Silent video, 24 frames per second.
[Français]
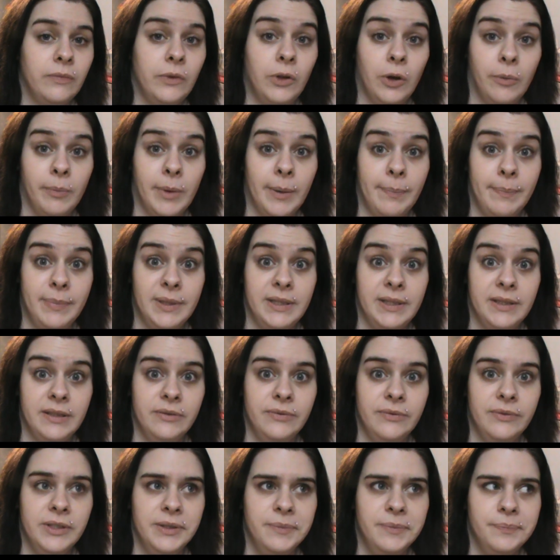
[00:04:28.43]
dans ma
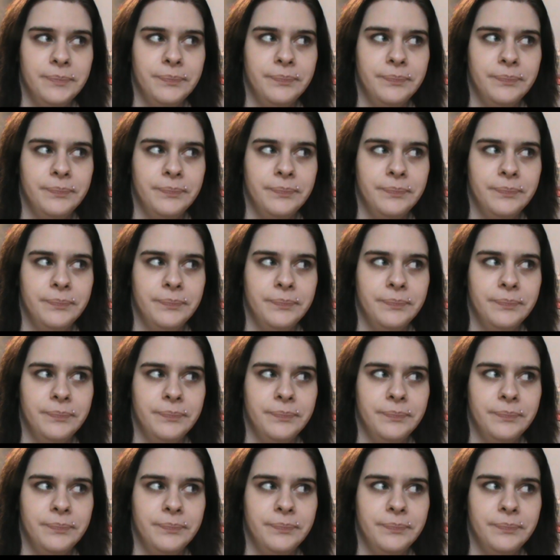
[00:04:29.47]
petite vie.